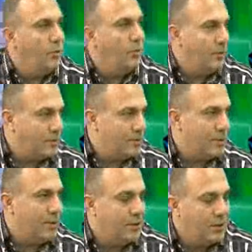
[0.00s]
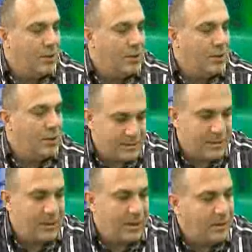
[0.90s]
والفوتسال بس
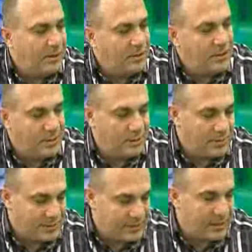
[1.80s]
هلا اكيد بس